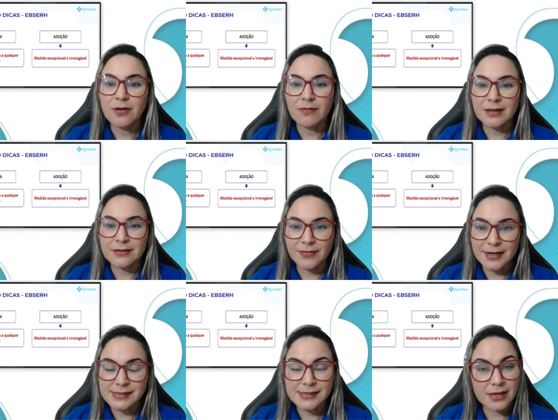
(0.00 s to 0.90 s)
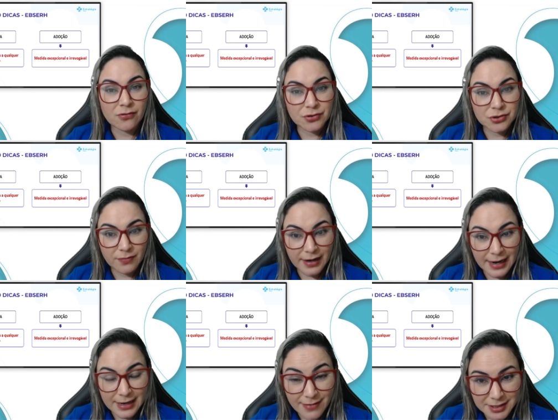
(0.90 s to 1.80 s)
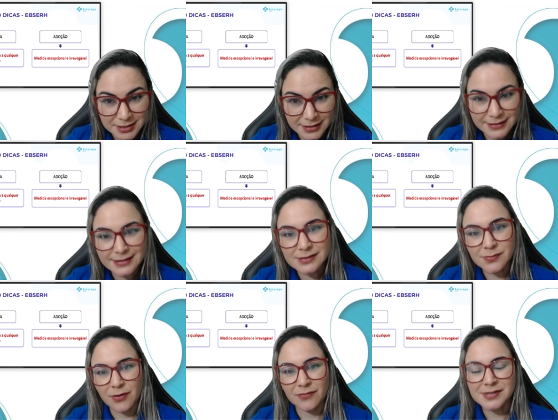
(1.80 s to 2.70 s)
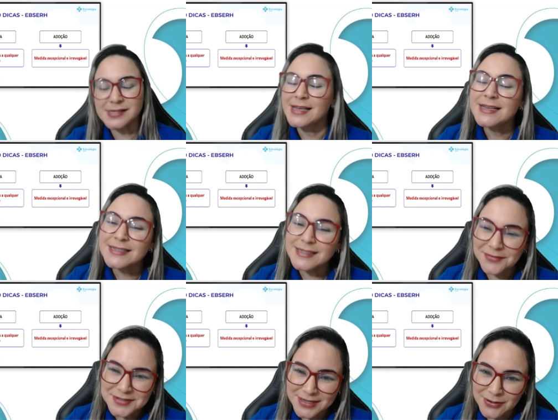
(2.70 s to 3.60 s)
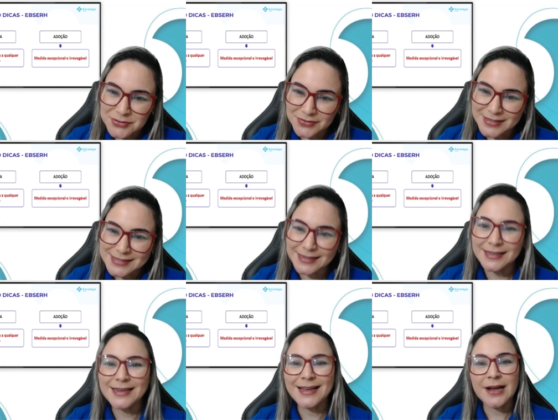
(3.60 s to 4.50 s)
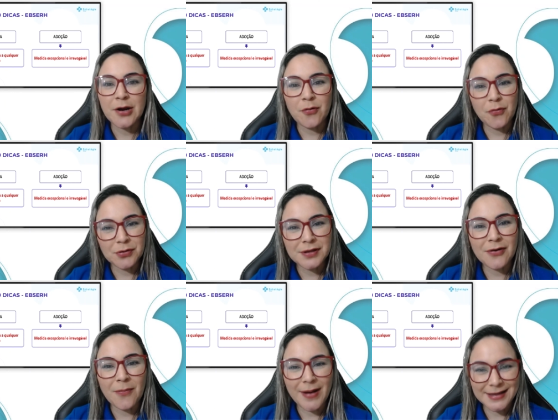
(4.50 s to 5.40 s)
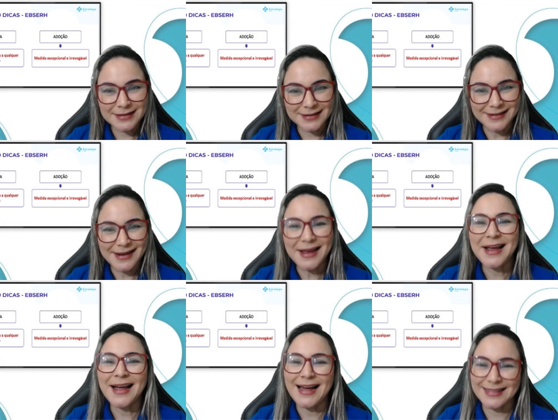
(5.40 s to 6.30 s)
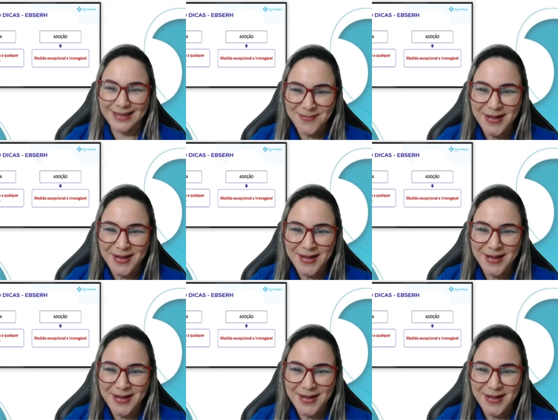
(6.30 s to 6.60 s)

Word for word: uma diferença que costuma cair bastante nas provas. Se você gostou dessa dica, curte e compartilha. Até